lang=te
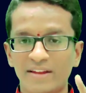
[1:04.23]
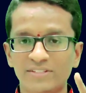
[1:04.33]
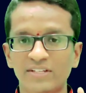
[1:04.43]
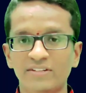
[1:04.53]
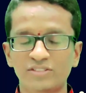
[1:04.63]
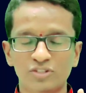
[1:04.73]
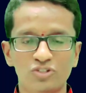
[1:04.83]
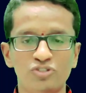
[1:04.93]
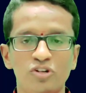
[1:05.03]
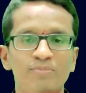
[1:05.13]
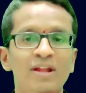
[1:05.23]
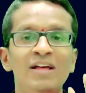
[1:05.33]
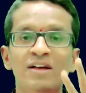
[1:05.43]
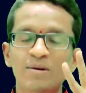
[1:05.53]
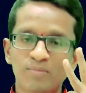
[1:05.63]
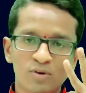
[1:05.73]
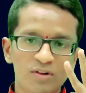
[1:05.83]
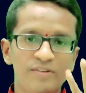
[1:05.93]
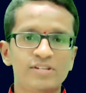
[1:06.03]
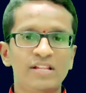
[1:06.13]
ఫైనాన్షియల్ సిచ్యువేషన్ లోపల
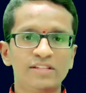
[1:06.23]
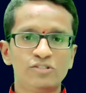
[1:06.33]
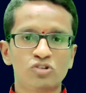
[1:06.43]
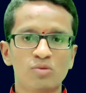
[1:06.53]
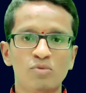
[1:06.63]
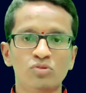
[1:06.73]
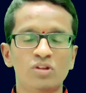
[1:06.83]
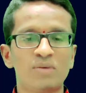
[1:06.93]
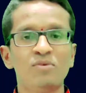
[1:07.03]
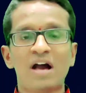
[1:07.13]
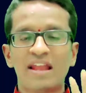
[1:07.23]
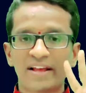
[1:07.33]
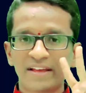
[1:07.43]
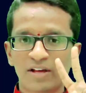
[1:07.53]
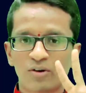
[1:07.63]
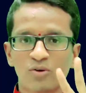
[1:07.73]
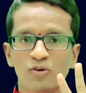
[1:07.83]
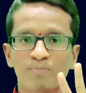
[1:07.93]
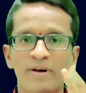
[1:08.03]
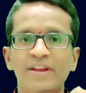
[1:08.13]
మూడు విషయాలు తెలుసుకోబోతున్నాము అలాగే
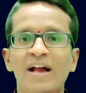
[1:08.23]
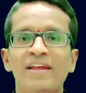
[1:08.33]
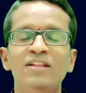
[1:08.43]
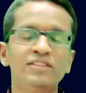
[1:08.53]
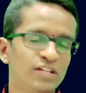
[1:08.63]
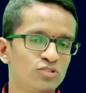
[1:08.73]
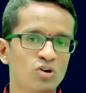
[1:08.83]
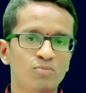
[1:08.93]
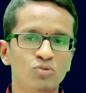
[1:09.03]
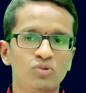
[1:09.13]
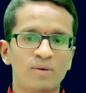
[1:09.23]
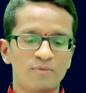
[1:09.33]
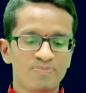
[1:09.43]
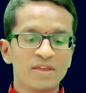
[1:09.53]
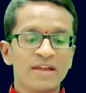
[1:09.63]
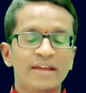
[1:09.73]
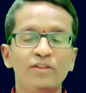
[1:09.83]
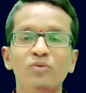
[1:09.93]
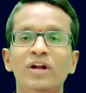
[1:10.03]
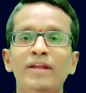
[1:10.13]
రెండు పరిహారాలు తెలుసుకోబోతున్నాము
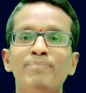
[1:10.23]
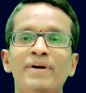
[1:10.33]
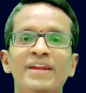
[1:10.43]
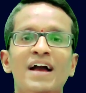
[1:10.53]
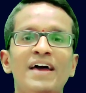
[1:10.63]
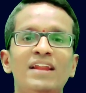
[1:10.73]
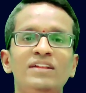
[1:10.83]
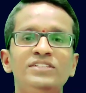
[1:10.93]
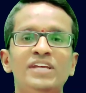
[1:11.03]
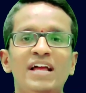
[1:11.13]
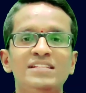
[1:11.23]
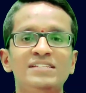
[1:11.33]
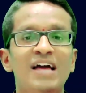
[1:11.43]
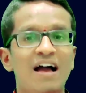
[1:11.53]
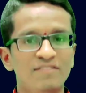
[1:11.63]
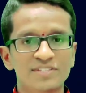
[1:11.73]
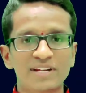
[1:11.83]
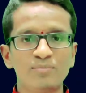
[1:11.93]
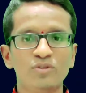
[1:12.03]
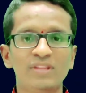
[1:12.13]
ఎందుకంటే పరిహారాలు చేయాల్సిన
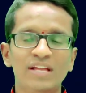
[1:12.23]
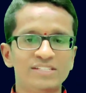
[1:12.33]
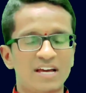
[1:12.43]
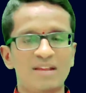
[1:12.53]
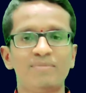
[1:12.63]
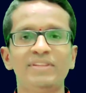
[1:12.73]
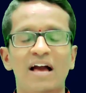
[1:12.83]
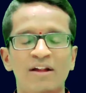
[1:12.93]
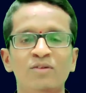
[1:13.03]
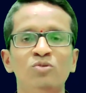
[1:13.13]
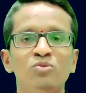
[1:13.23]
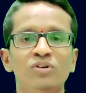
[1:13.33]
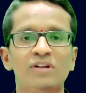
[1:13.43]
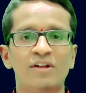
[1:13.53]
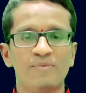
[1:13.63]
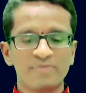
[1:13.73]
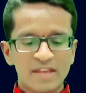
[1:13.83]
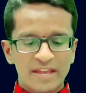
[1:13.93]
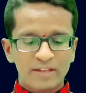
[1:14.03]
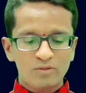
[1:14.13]
అవసరం ఉందా చాలా మంది అడుగుతుంటారు
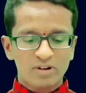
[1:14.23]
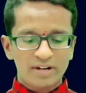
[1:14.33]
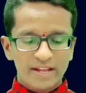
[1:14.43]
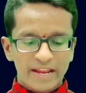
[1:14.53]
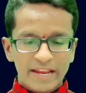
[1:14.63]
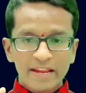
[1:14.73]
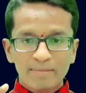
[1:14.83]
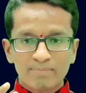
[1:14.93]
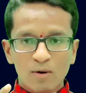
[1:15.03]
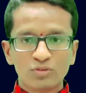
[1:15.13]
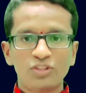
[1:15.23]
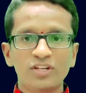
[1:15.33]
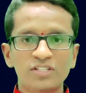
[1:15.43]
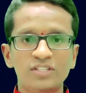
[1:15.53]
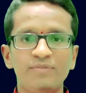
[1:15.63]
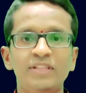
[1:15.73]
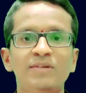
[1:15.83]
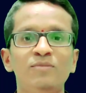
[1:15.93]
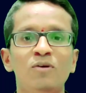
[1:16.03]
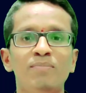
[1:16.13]
ఎందుకంటే ఈ భౌతిక
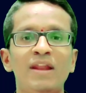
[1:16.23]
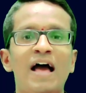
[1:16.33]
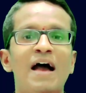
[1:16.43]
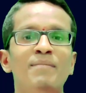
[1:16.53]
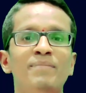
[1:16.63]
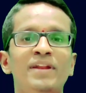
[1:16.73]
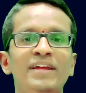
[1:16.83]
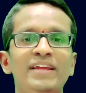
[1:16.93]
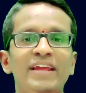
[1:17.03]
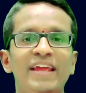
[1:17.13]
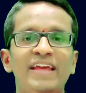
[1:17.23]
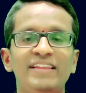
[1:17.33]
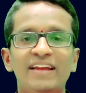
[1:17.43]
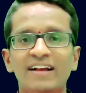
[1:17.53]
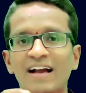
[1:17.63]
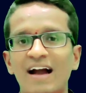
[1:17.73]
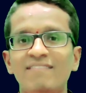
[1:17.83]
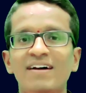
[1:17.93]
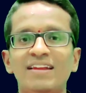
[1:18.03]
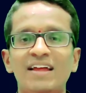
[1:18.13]
జీవితం లోపల మనకి ఏదైనా
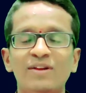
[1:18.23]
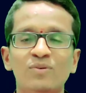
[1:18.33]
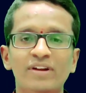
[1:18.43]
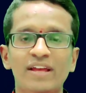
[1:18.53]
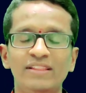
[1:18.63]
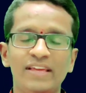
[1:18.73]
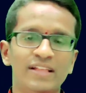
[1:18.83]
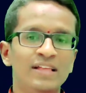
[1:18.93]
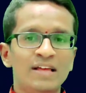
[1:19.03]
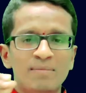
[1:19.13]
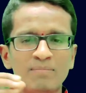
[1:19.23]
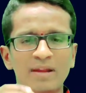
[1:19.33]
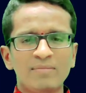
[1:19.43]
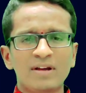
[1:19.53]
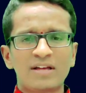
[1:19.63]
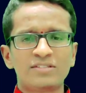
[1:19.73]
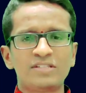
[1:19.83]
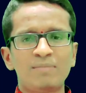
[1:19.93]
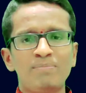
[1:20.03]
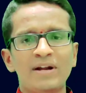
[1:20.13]
కావాలని అనుకున్నట్లయితే మనం
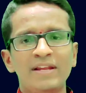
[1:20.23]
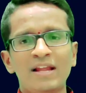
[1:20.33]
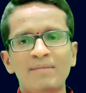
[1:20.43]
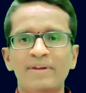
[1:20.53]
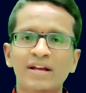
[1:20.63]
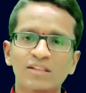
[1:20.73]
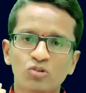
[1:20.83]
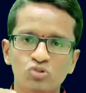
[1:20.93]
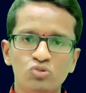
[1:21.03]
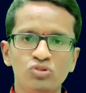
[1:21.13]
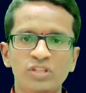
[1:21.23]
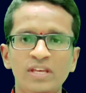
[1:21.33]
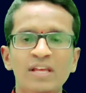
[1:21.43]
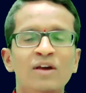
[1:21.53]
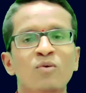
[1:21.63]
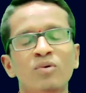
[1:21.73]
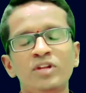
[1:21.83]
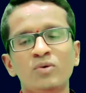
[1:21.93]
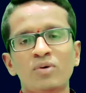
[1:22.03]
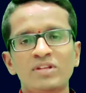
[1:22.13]
కష్టపడినా మనకు అది వచ్చుద్ది
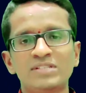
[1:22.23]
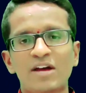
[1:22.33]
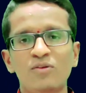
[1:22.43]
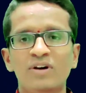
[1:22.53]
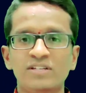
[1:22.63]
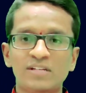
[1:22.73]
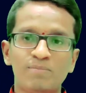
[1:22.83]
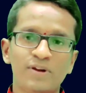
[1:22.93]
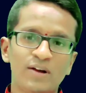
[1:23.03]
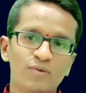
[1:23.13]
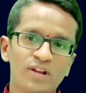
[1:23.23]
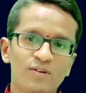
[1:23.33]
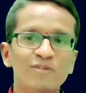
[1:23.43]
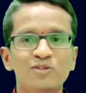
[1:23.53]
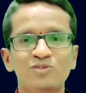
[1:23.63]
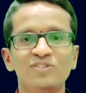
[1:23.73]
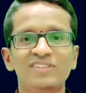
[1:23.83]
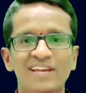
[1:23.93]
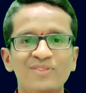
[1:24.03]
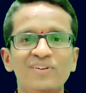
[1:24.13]
కొన్ని కొన్నిసార్లు కష్టపడకుండా
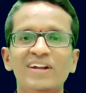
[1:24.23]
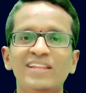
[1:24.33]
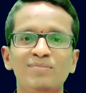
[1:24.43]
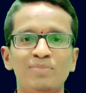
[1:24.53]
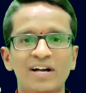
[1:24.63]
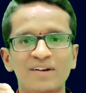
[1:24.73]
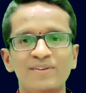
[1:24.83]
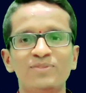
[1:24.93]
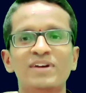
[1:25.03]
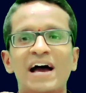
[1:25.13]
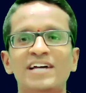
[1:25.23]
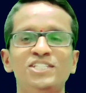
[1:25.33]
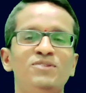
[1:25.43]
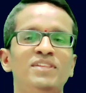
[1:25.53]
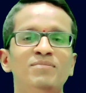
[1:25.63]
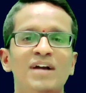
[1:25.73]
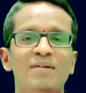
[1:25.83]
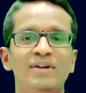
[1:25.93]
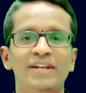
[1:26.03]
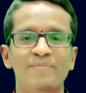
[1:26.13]
వచ్చుద్ది ఎందుకంటే ఇది భగవంతుడు ఆశీర్వాదం
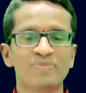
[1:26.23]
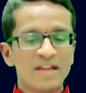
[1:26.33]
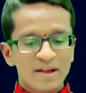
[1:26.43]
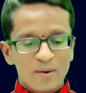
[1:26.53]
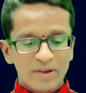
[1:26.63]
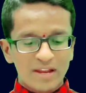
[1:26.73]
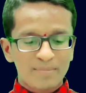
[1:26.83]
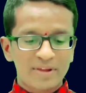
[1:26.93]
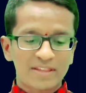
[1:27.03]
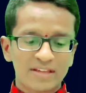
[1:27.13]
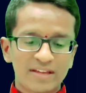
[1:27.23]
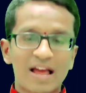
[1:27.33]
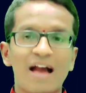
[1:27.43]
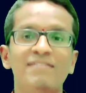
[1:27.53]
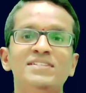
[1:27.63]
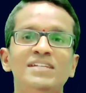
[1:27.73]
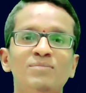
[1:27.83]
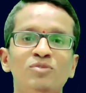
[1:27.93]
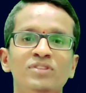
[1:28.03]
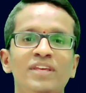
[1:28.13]
కాబట్టి ఒకవేళ మన దగ్గర
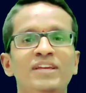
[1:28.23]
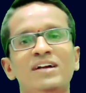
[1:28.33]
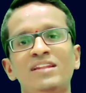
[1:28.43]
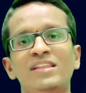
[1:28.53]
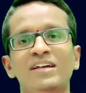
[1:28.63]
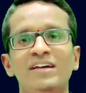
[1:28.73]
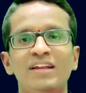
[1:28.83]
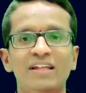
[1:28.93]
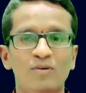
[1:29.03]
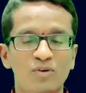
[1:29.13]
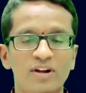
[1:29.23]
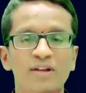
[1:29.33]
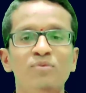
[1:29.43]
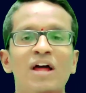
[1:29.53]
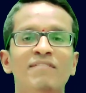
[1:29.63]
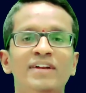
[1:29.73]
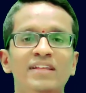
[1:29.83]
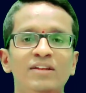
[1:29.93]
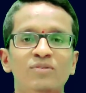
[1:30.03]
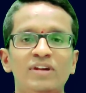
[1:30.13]
అవసరం ఉంది కానీ దగ్గర ఒక డబ్బు
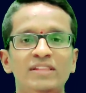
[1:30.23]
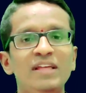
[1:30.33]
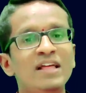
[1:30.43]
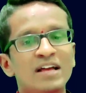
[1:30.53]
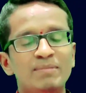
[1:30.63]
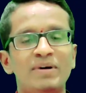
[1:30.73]
రావట్లేదు అనుకున్నట్లయితే